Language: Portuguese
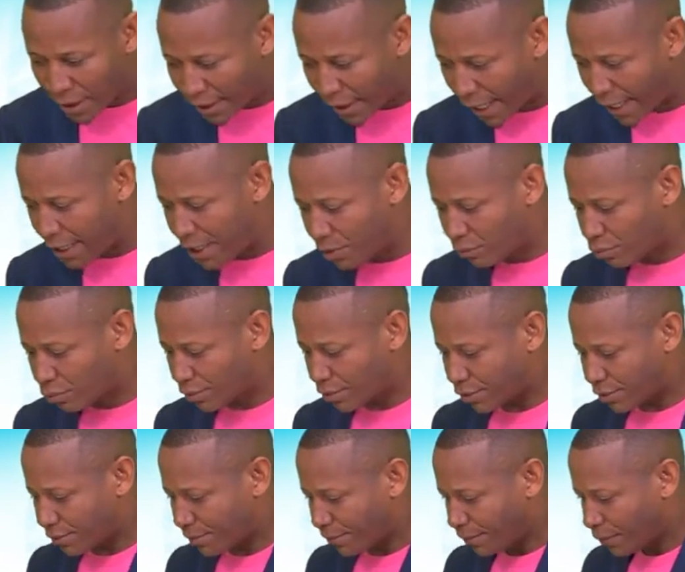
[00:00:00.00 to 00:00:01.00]

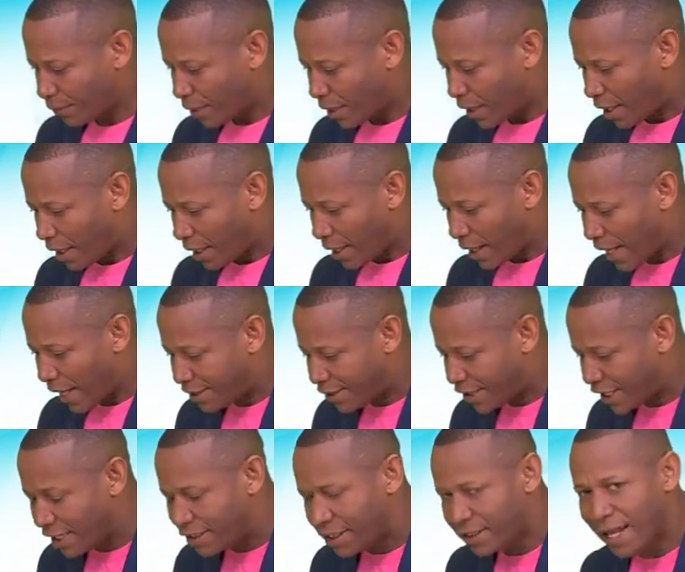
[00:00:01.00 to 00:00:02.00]
Queridos, é
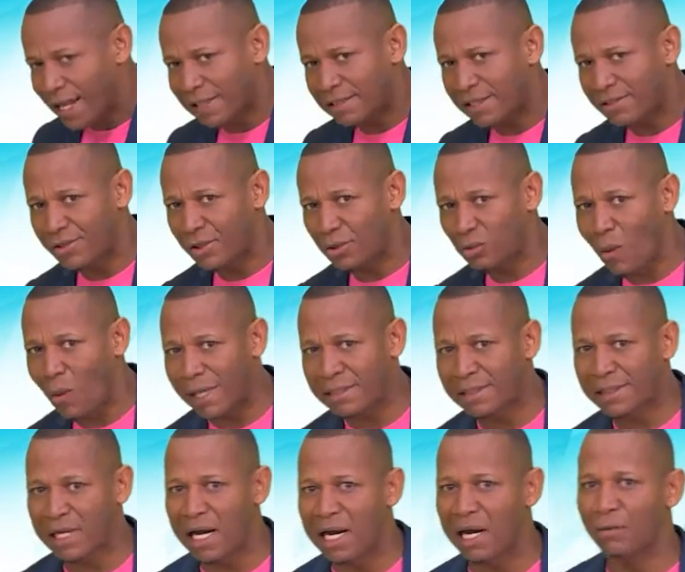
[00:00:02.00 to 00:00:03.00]
diante dessa
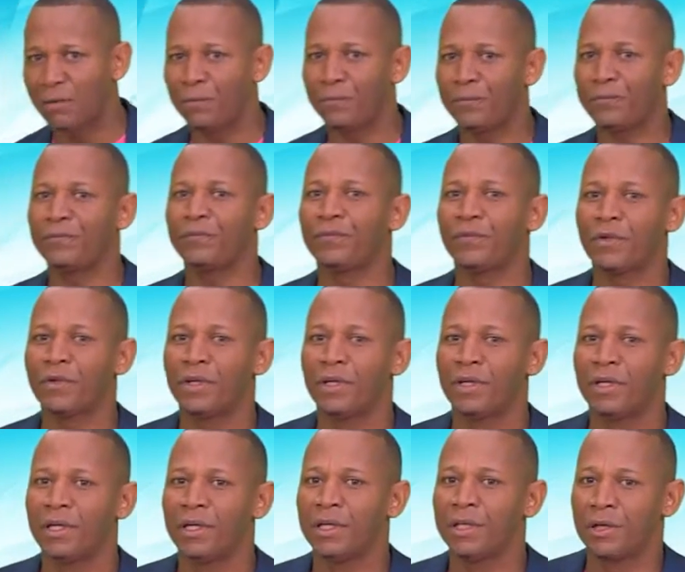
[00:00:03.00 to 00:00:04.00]
situação
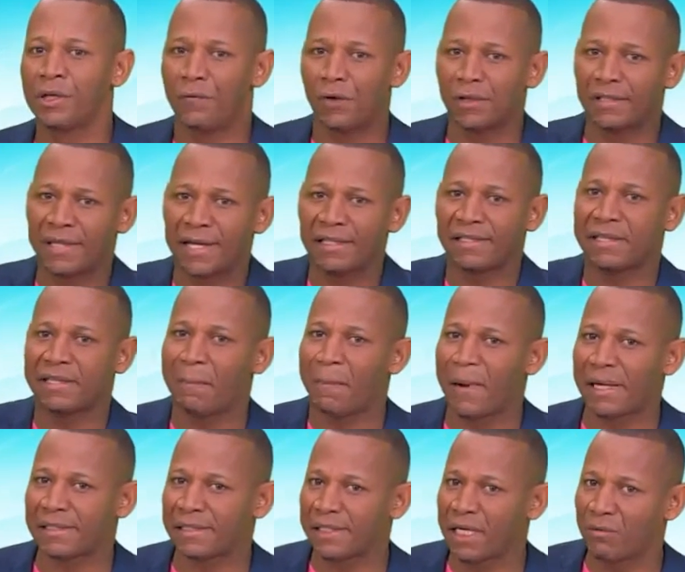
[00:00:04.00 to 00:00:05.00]
que você está
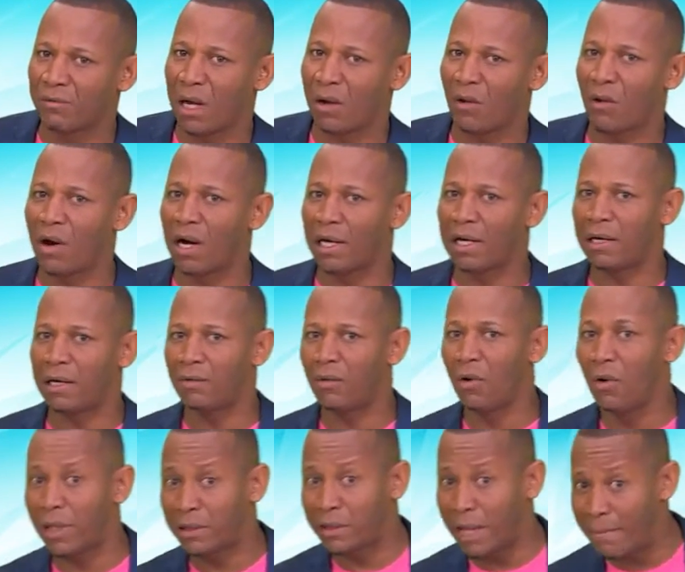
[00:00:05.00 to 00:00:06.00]
passando agora,
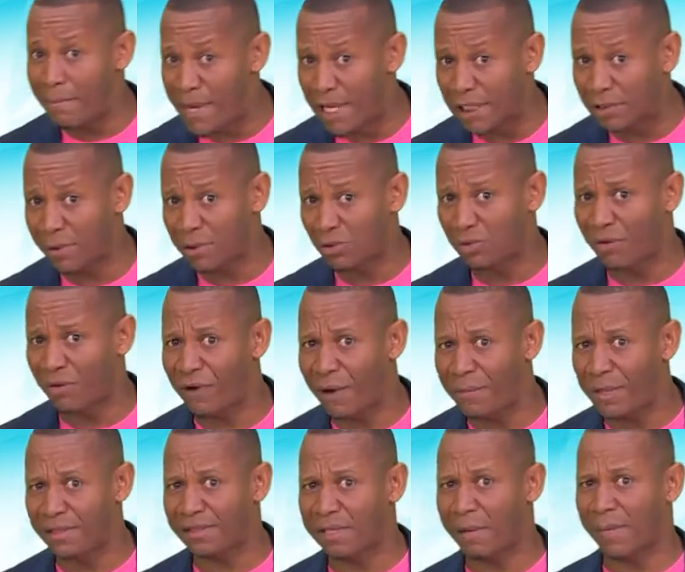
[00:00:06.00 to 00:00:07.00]
ou até mesmo a sua
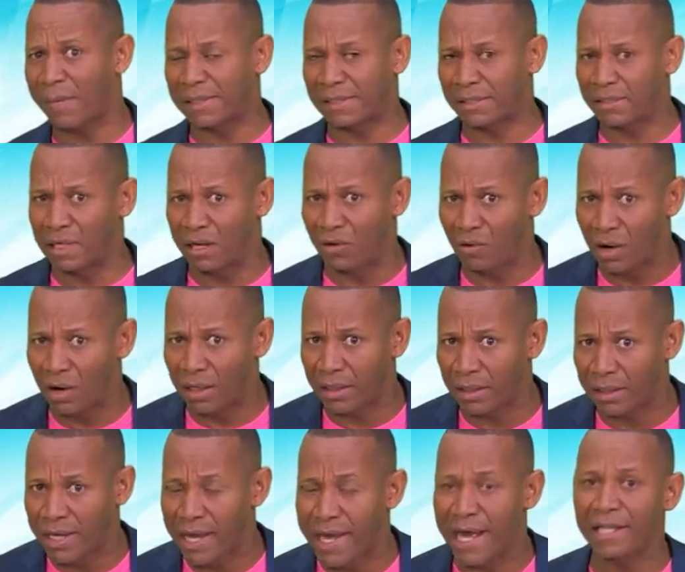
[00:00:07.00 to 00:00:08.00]
família está passando
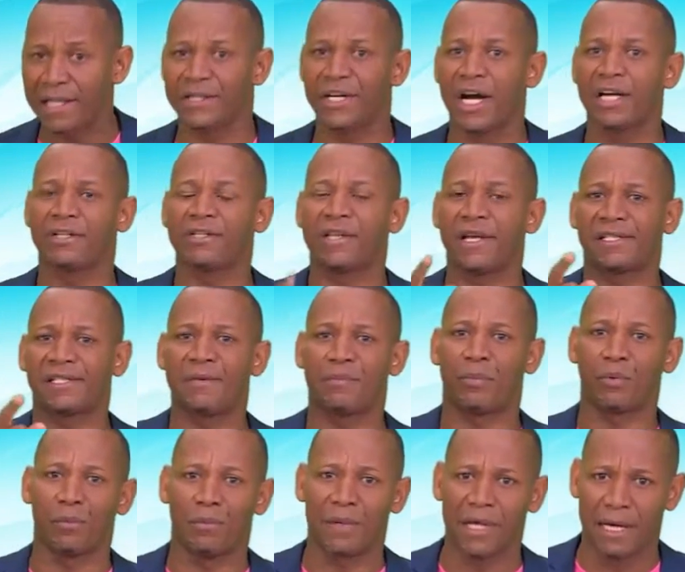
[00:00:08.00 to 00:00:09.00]
agora, é diante desse
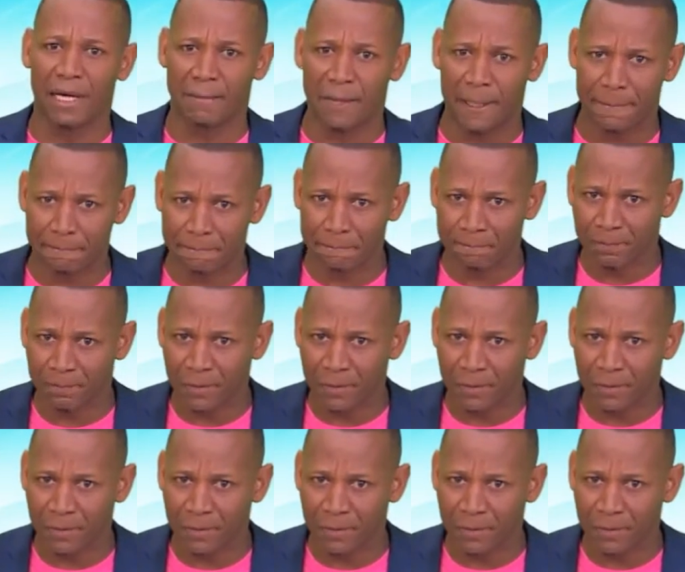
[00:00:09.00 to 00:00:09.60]
problema,